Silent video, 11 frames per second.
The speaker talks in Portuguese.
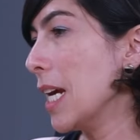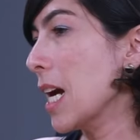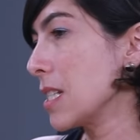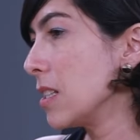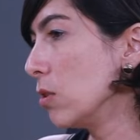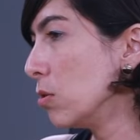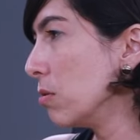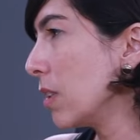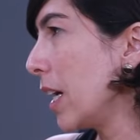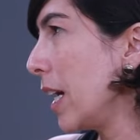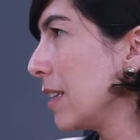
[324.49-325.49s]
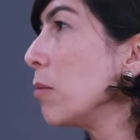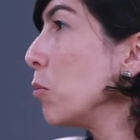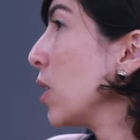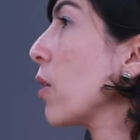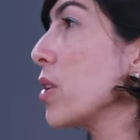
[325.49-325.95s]
E a segunda é,
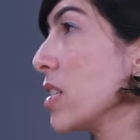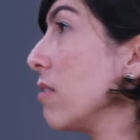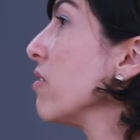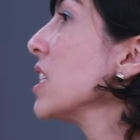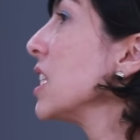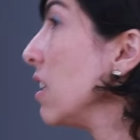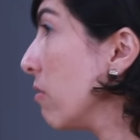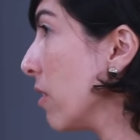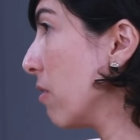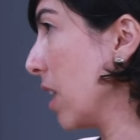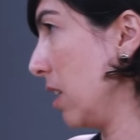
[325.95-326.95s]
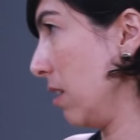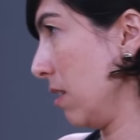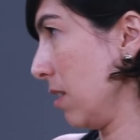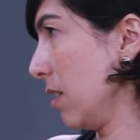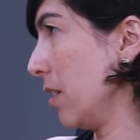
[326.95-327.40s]
tem muita coisa invisível
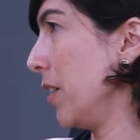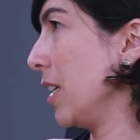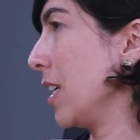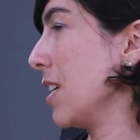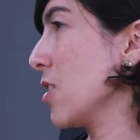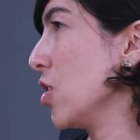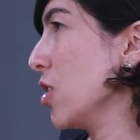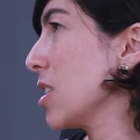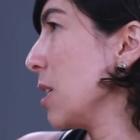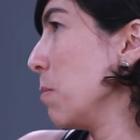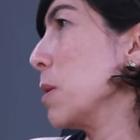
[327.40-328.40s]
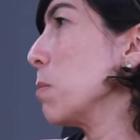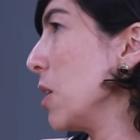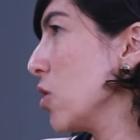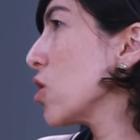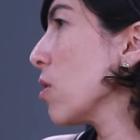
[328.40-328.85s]
ainda e que a gente
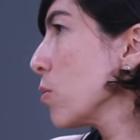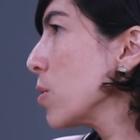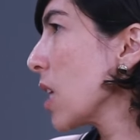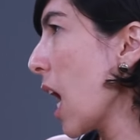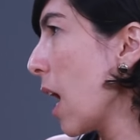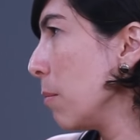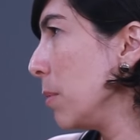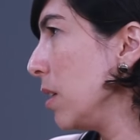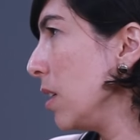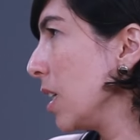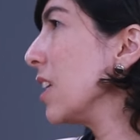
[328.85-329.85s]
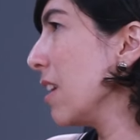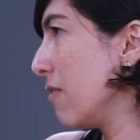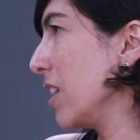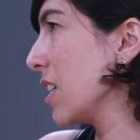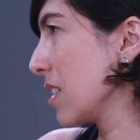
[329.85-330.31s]
simplesmente não sabe e que
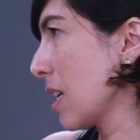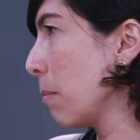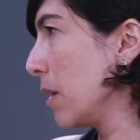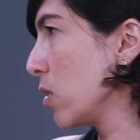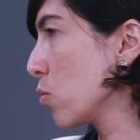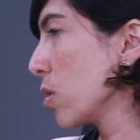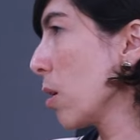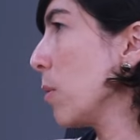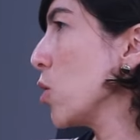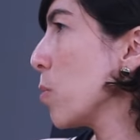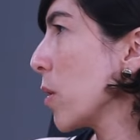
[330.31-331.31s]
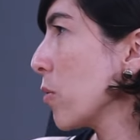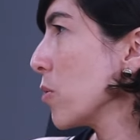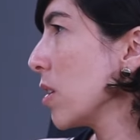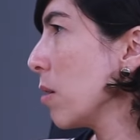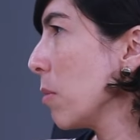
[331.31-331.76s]
deveria saber justamente para
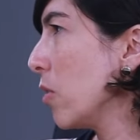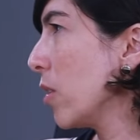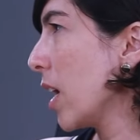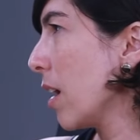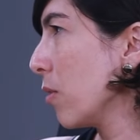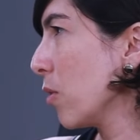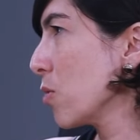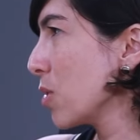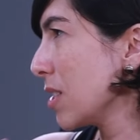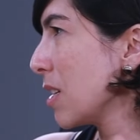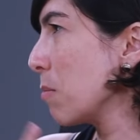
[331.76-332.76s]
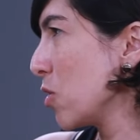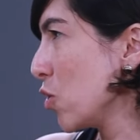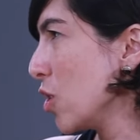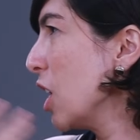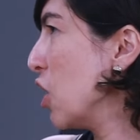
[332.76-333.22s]
conseguir melhorar o nosso sistema
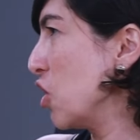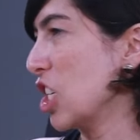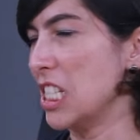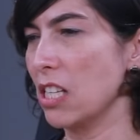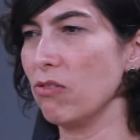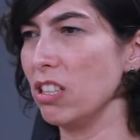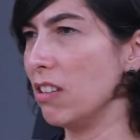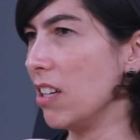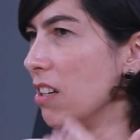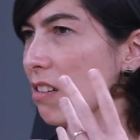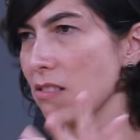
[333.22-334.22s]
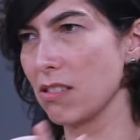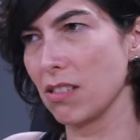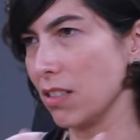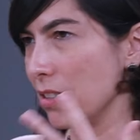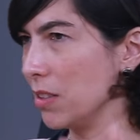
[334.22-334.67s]
de gestão,
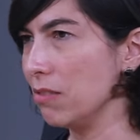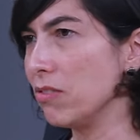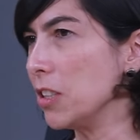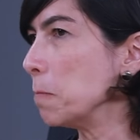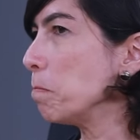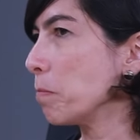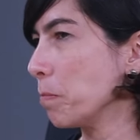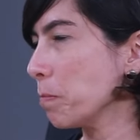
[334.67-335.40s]
liderança, enfim.